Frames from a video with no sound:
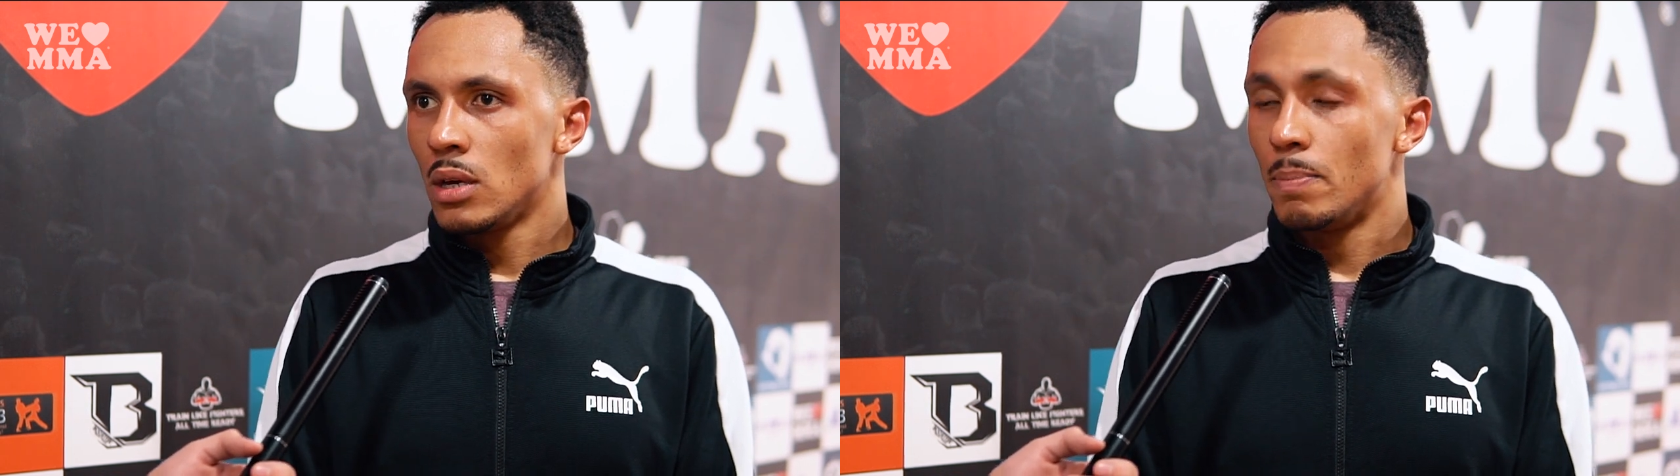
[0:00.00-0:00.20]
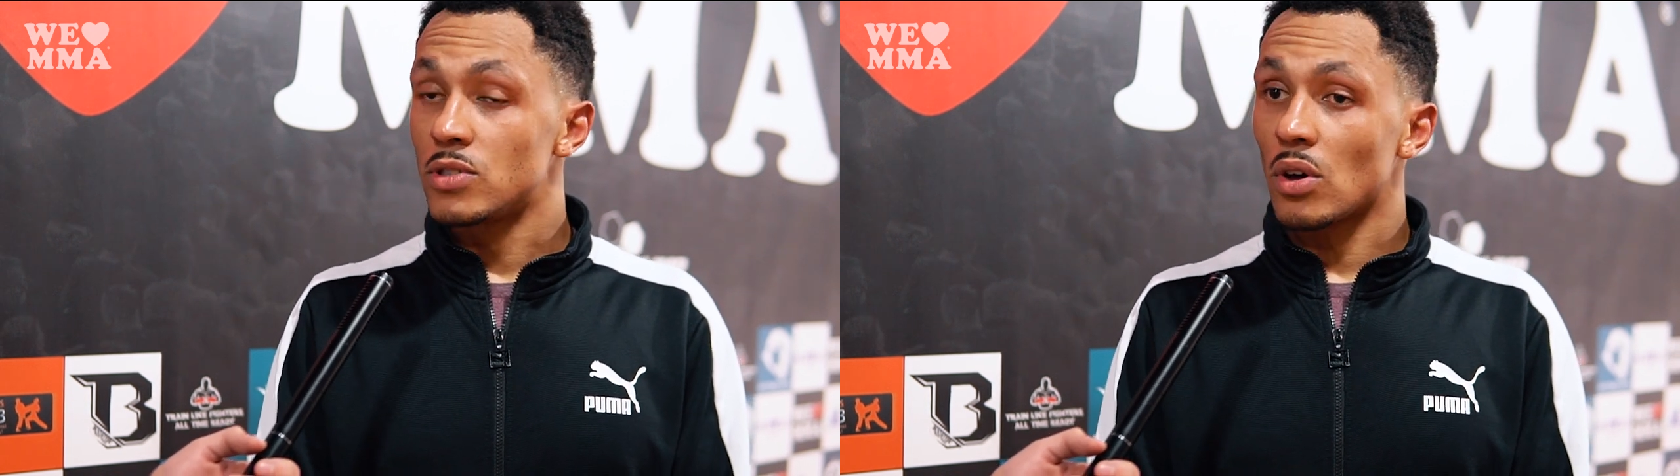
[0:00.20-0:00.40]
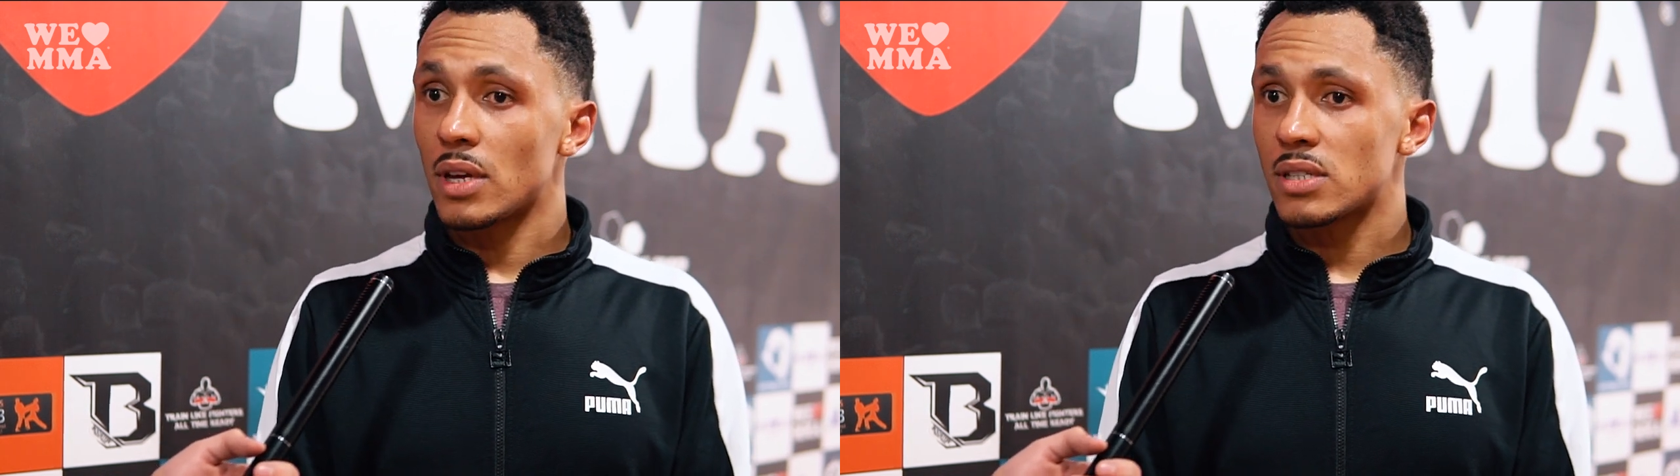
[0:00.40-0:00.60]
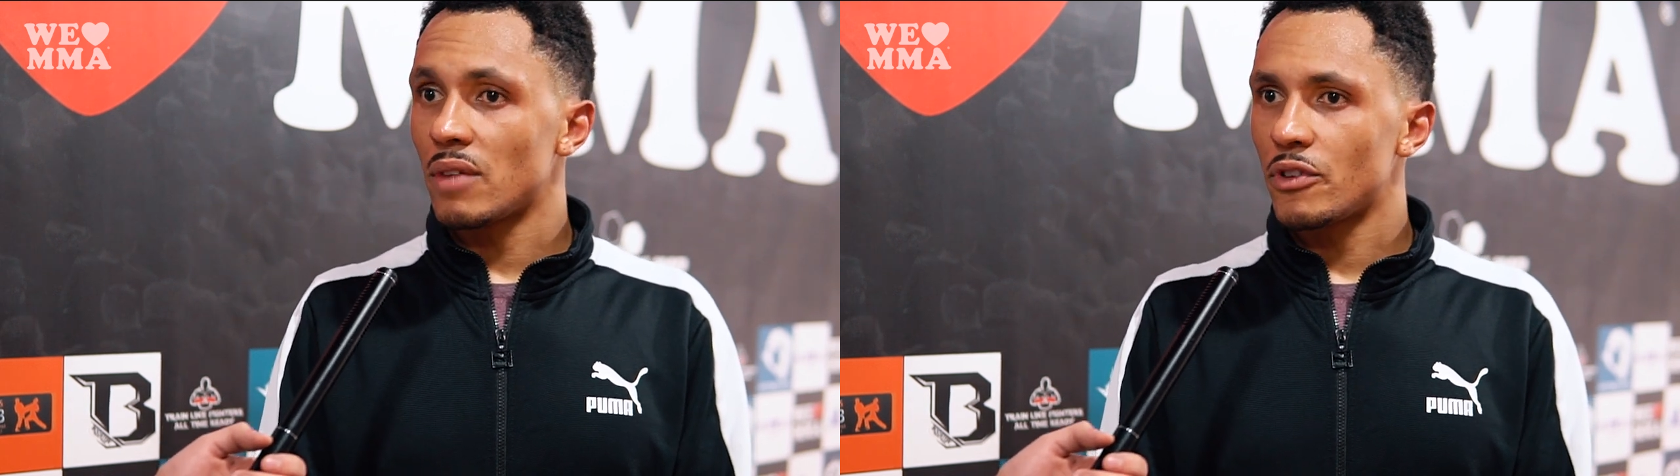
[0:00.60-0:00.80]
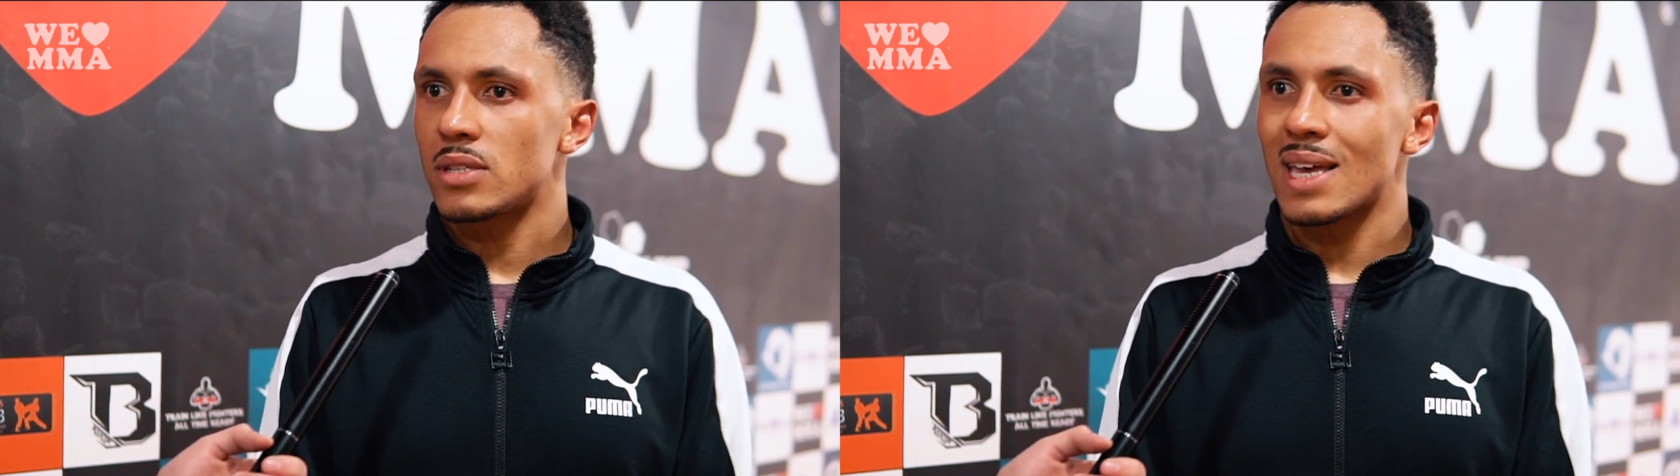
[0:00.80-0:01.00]
besonders
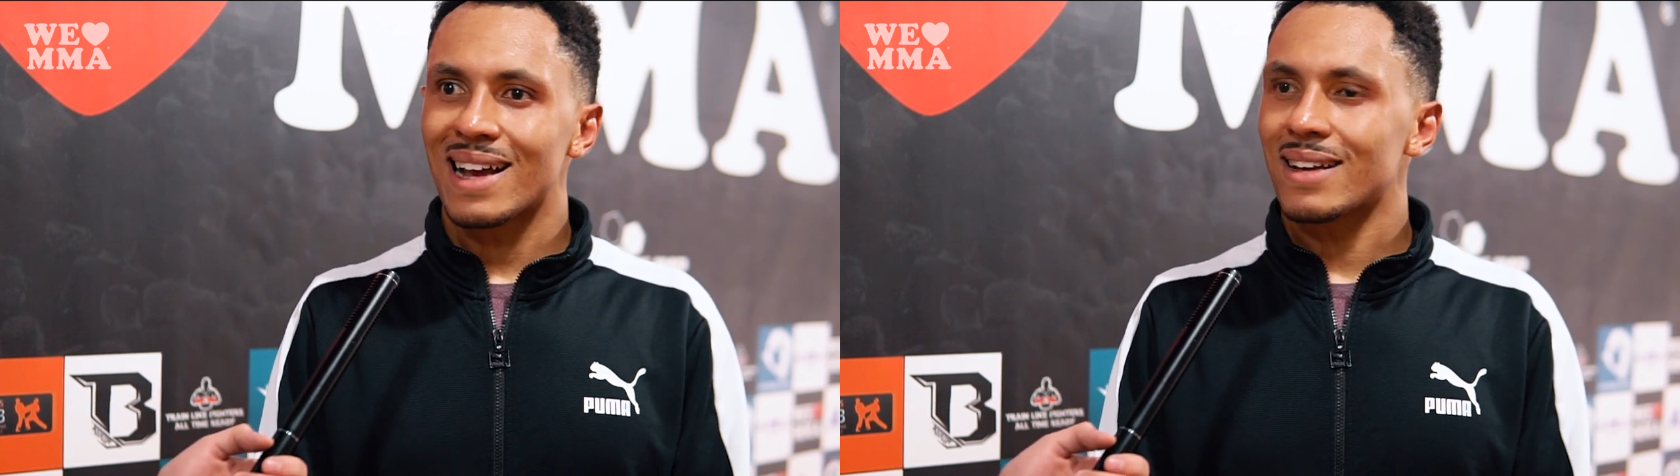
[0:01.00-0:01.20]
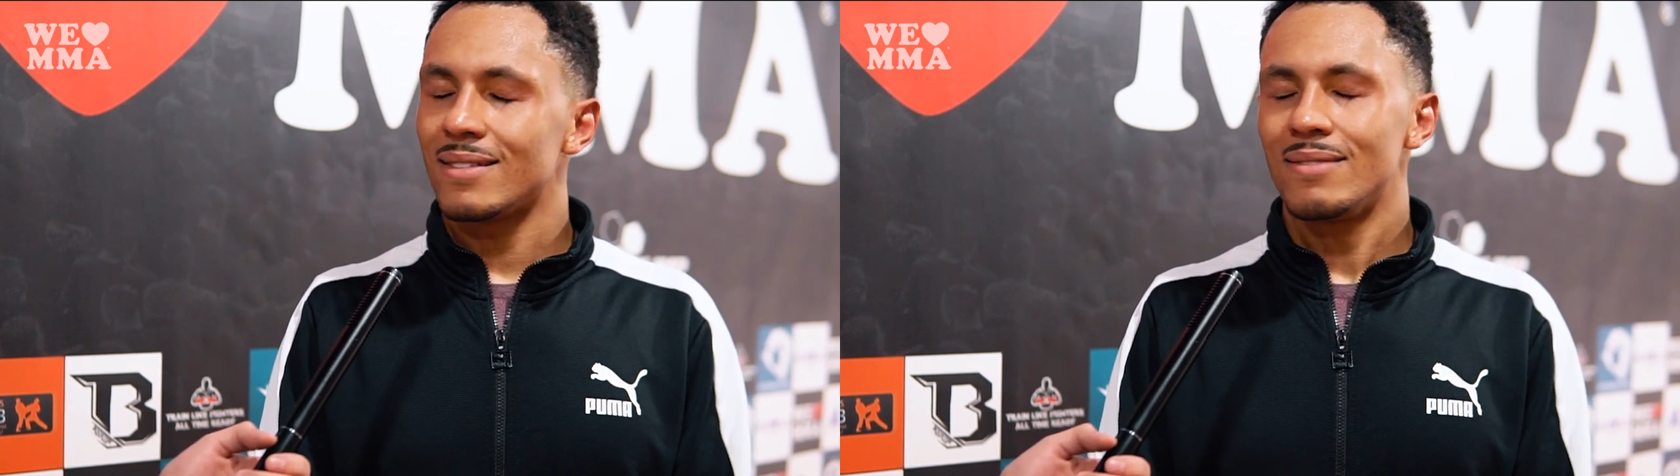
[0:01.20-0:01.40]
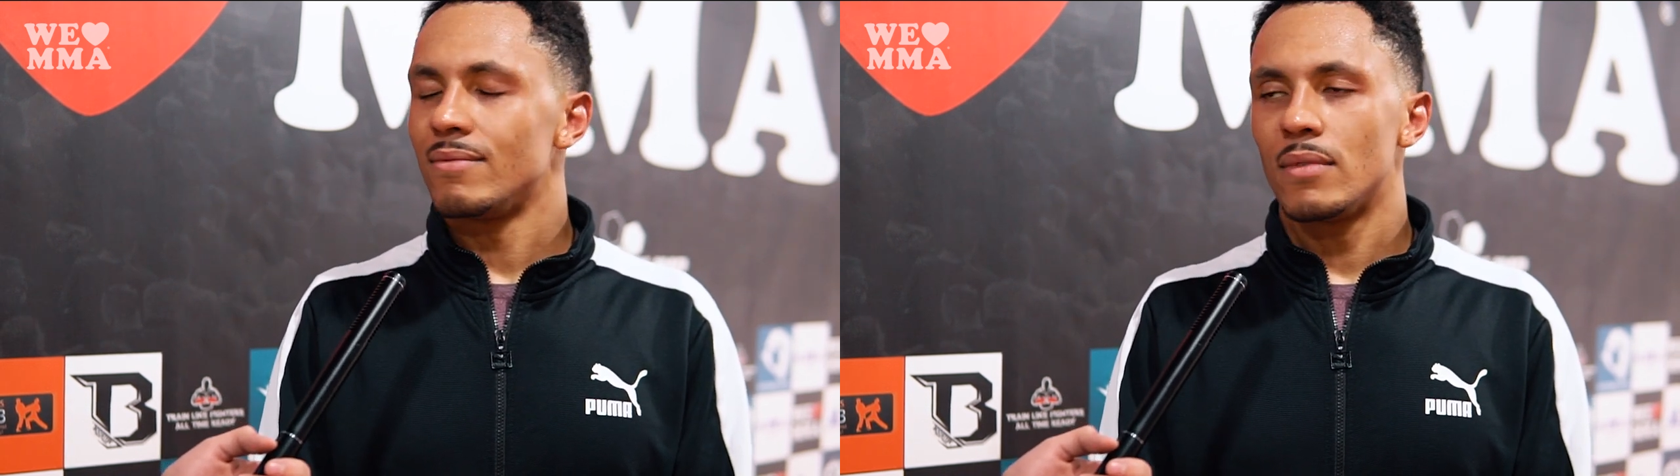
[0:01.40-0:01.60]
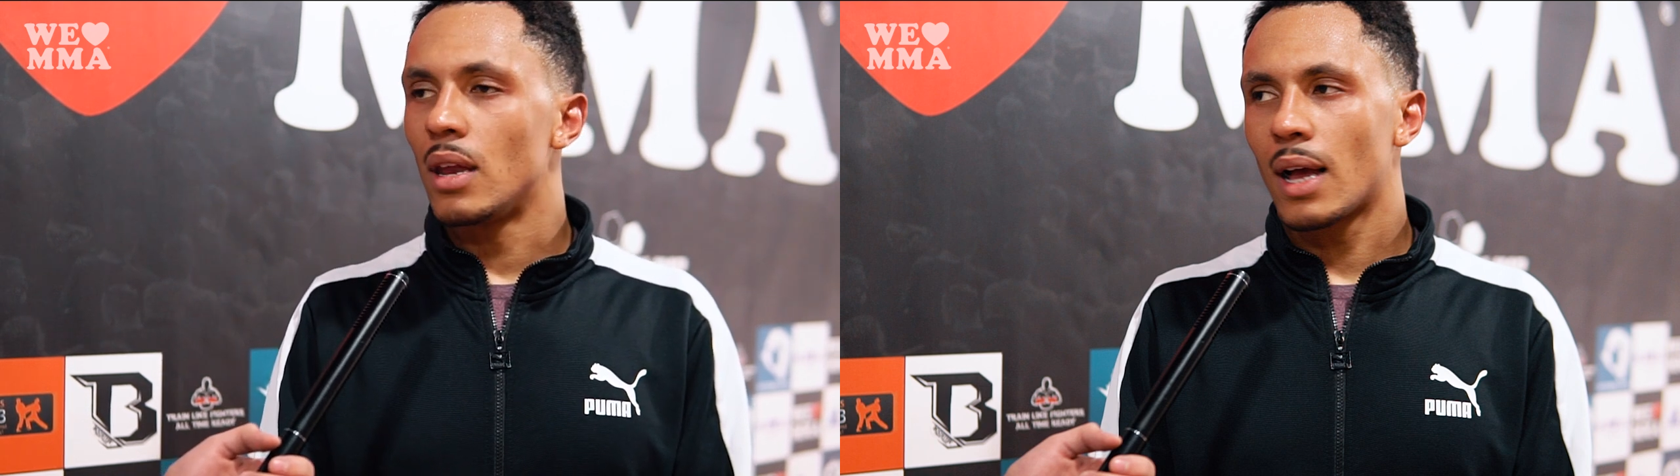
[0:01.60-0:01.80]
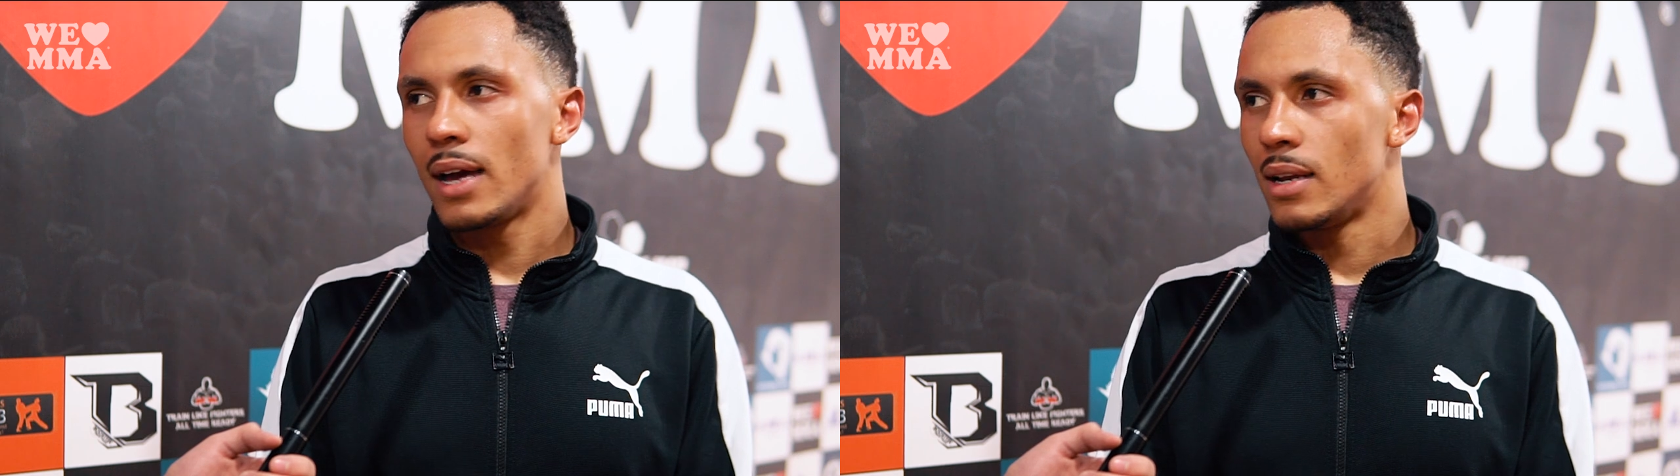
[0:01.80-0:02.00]
dafür, dass er
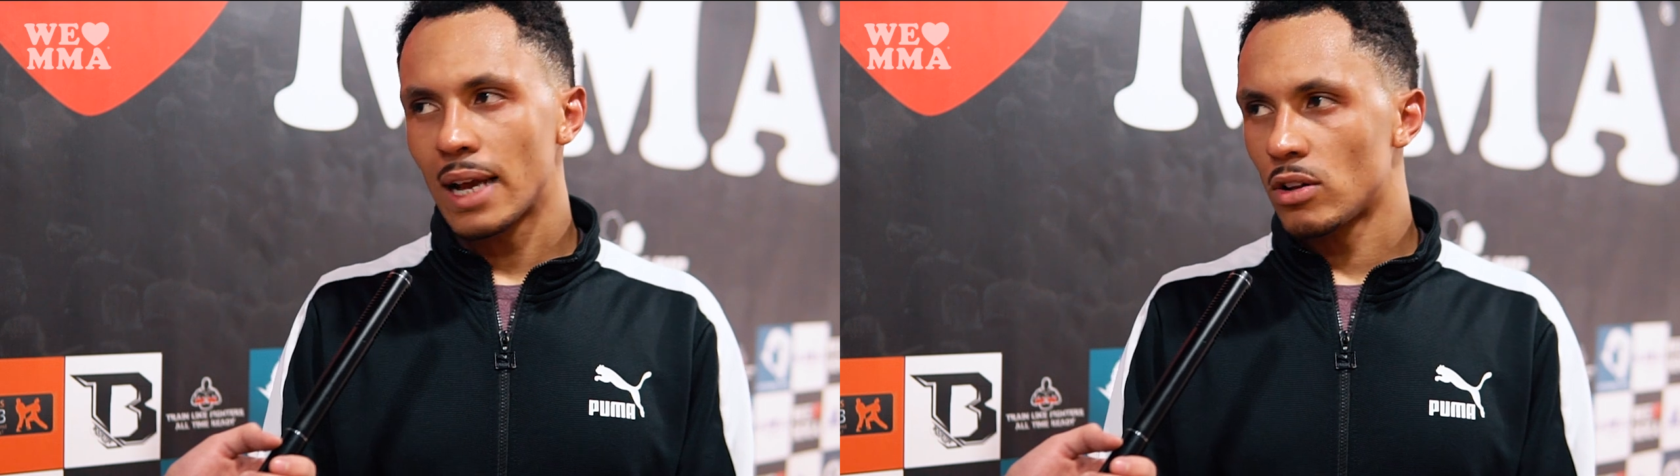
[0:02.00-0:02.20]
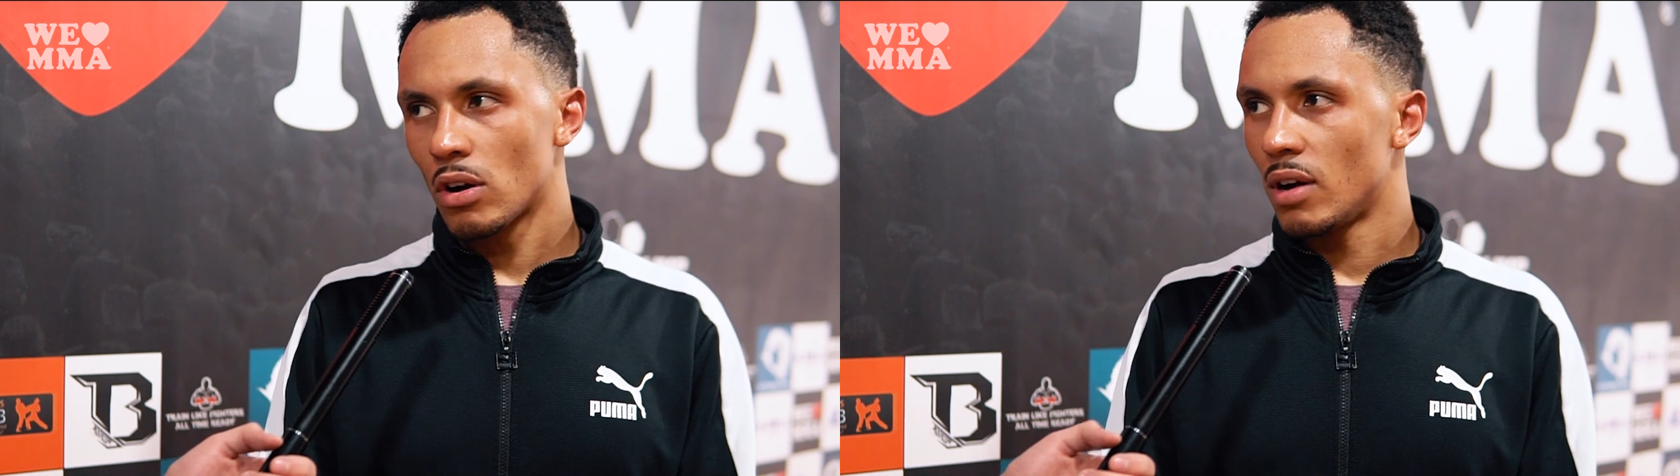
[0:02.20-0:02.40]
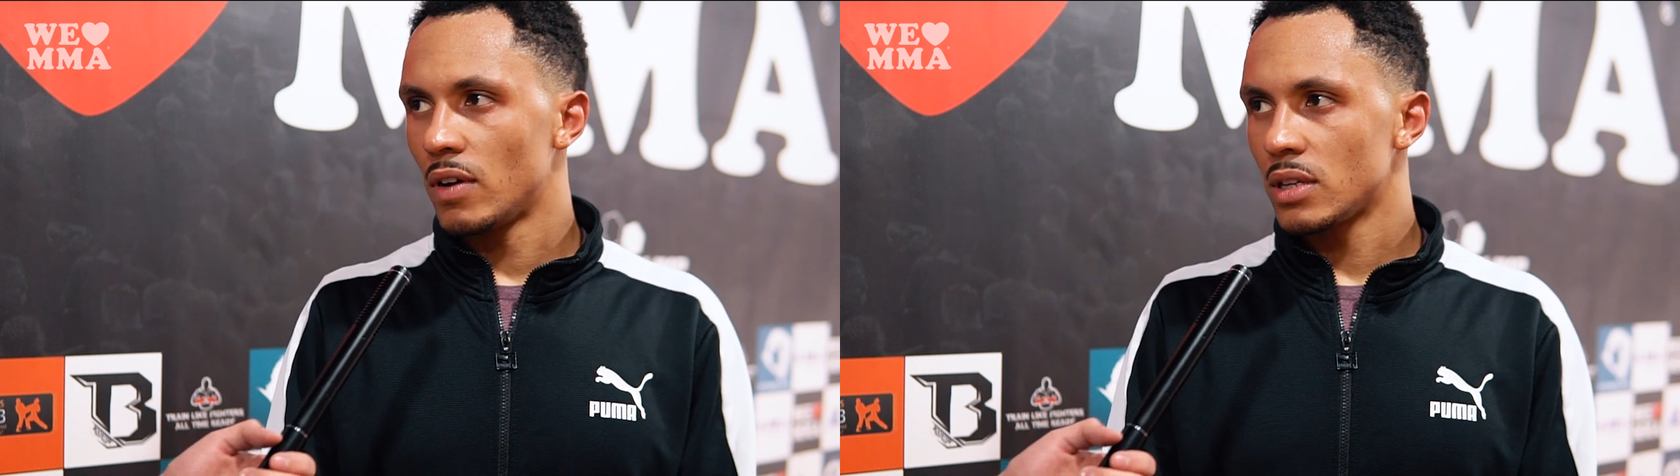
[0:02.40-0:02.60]
kein Leglogger war,